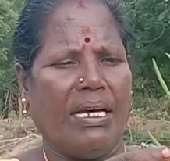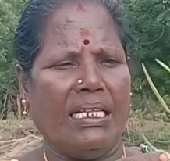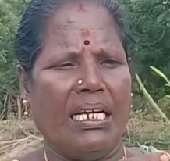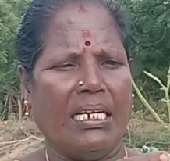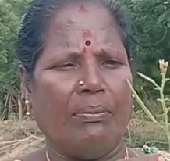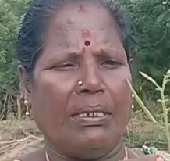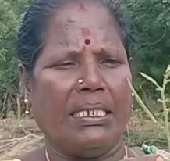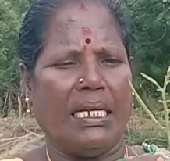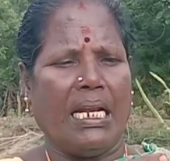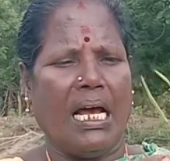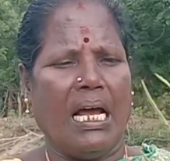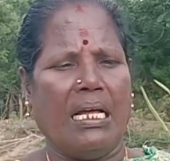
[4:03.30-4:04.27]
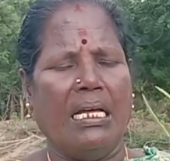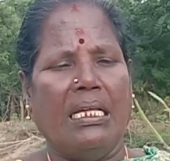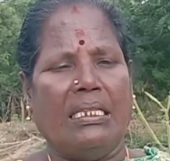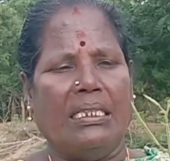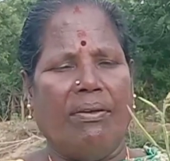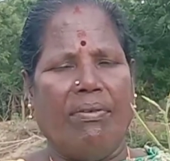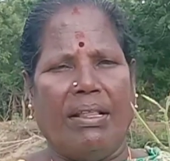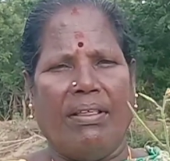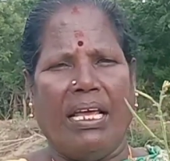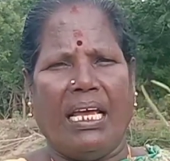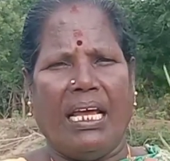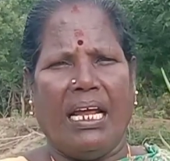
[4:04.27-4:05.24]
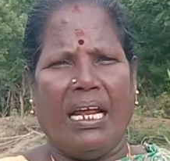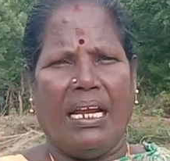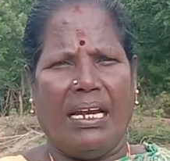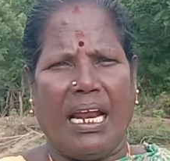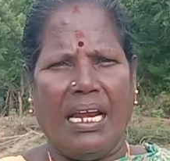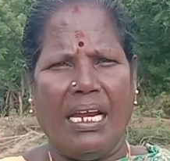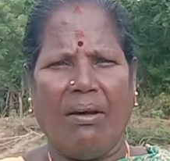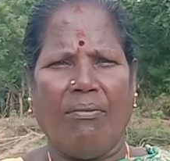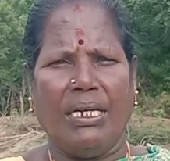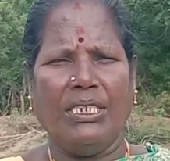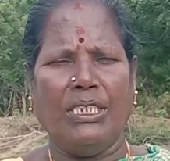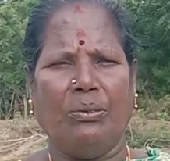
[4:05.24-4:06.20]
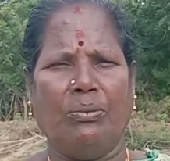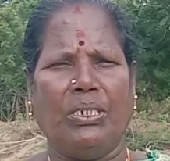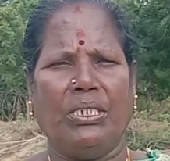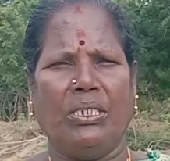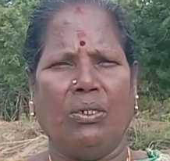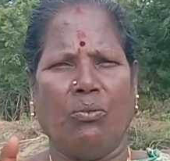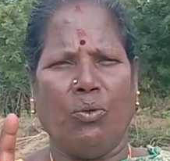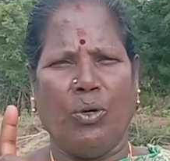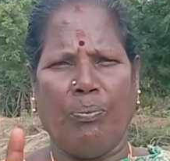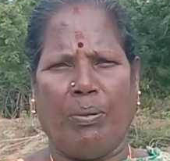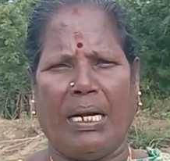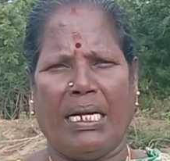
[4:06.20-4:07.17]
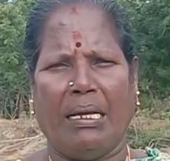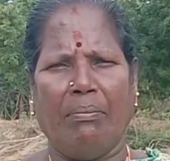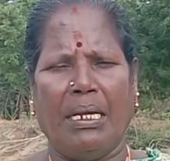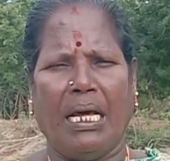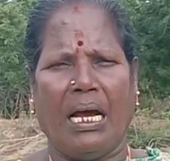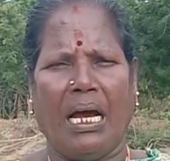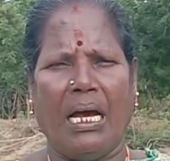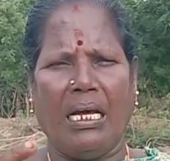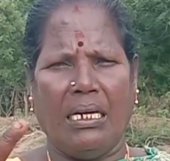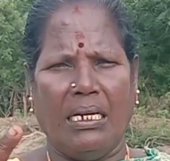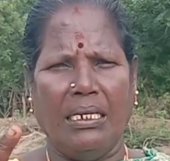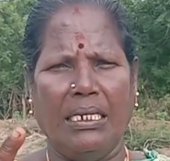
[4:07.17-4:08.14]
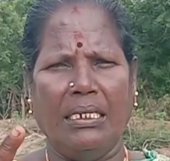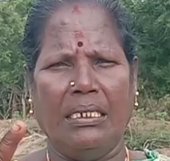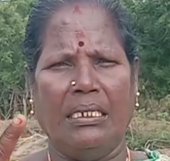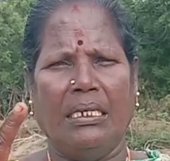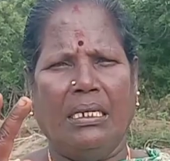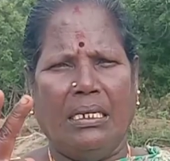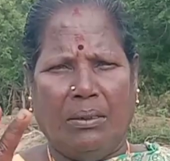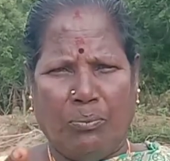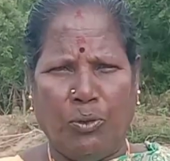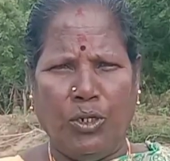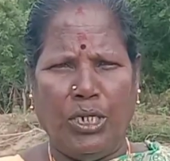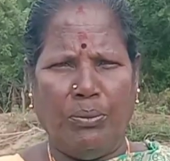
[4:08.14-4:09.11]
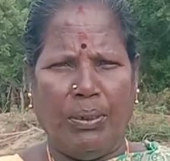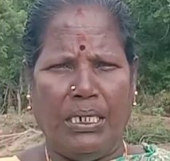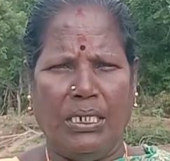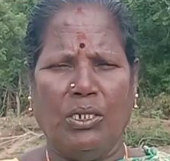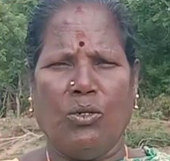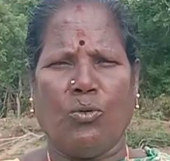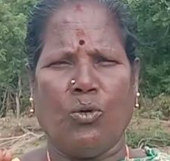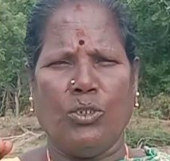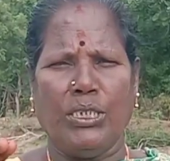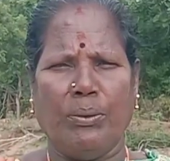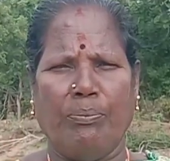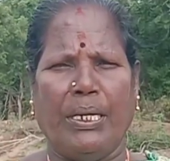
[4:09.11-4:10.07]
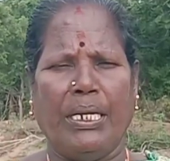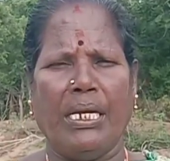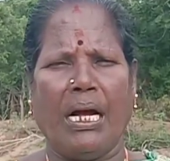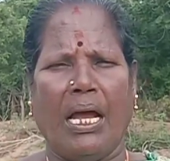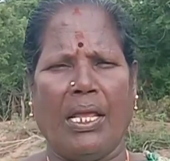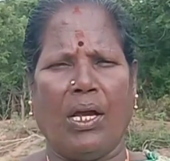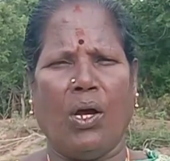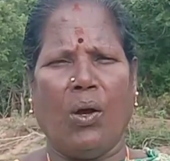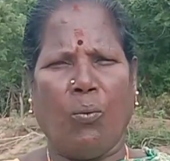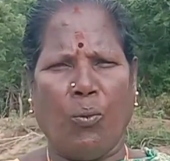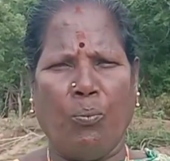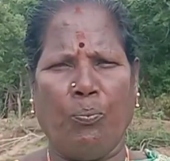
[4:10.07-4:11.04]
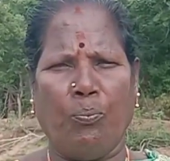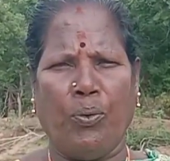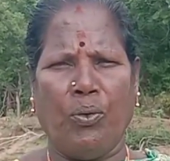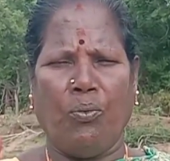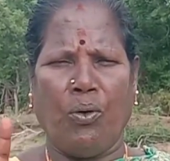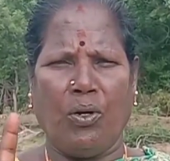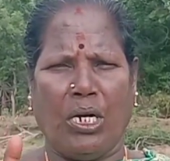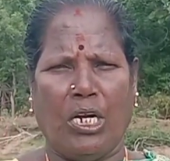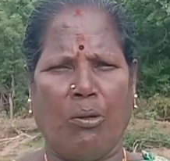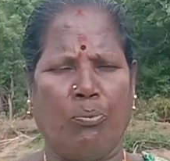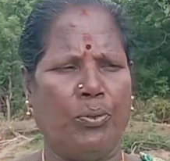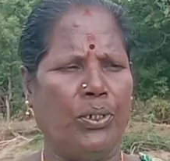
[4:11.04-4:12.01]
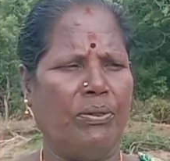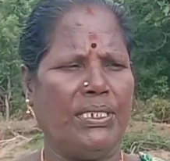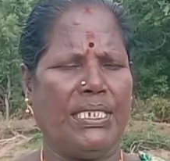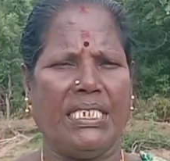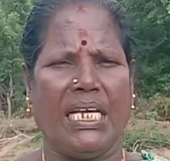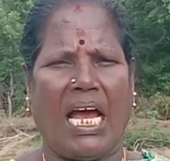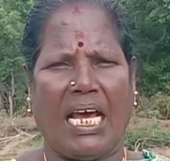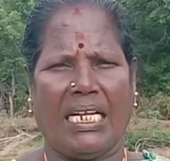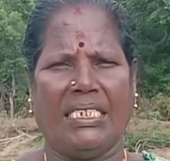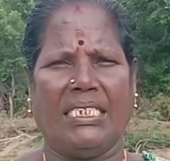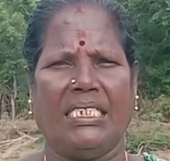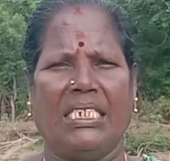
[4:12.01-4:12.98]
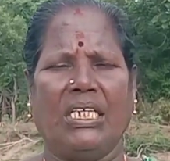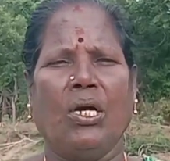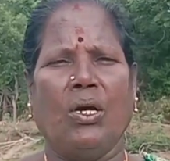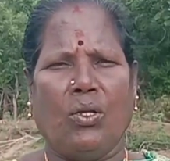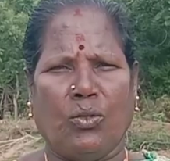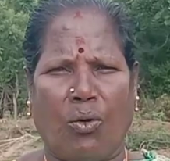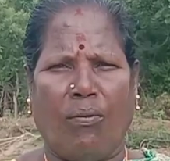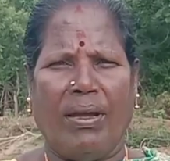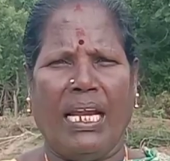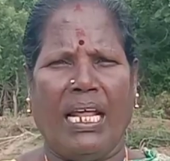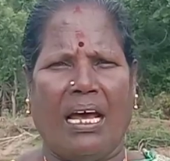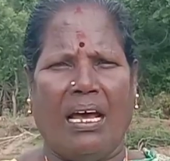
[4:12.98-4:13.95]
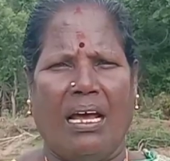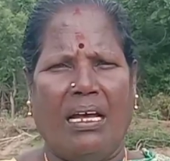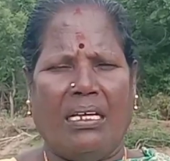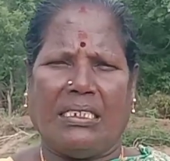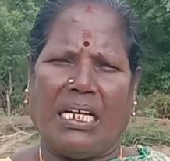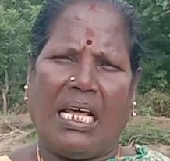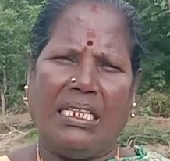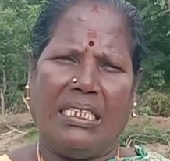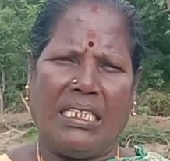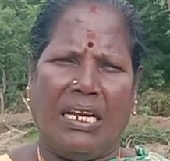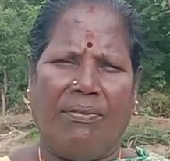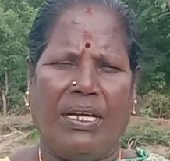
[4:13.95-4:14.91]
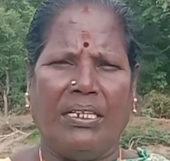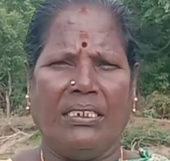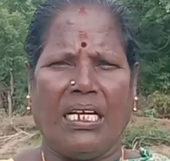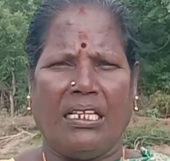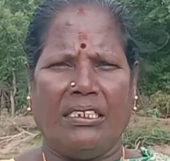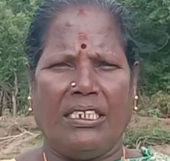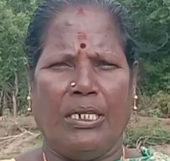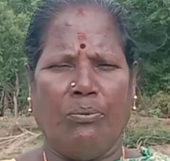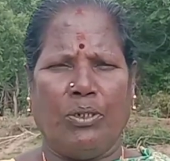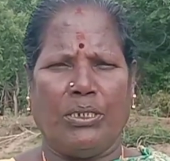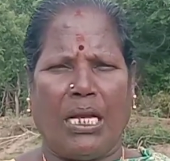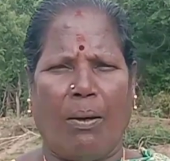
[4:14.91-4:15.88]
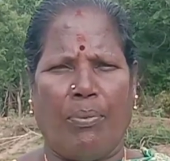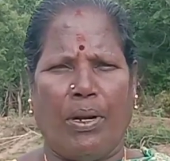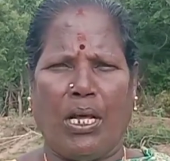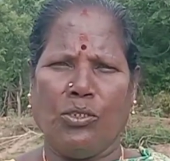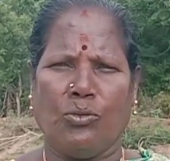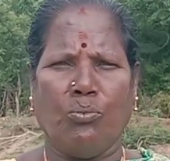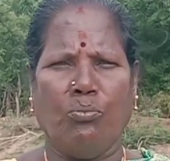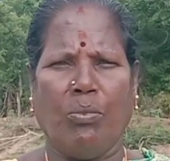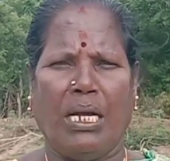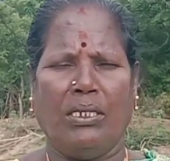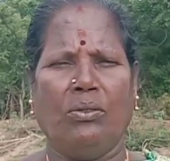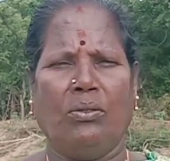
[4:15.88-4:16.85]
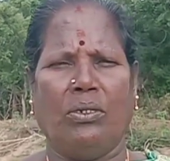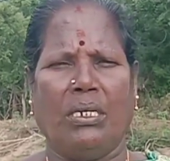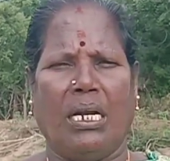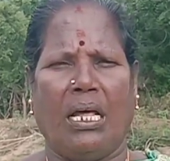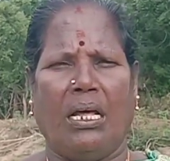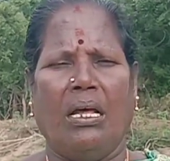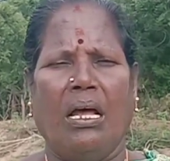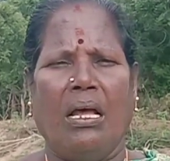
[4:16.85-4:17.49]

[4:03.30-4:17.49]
விதை இருக்குது பார்த்திங்கன்னா இந்த விதையை நல்லா வறுத்து விட்டு ஒரு பட்டை மிளகாய் ரெண்டு பூண்டு வல்லு கொஞ்சம் பெருங்காயம் உப்பு ஒரு கட்டை புளி வச்சு அரைச்சி துவையலாக சாதத்தில் வெறும் சாதத்துலேயும் போட்டு சாப்பிட்லாம் சும்மாயும் தொட்டுக்கலாம்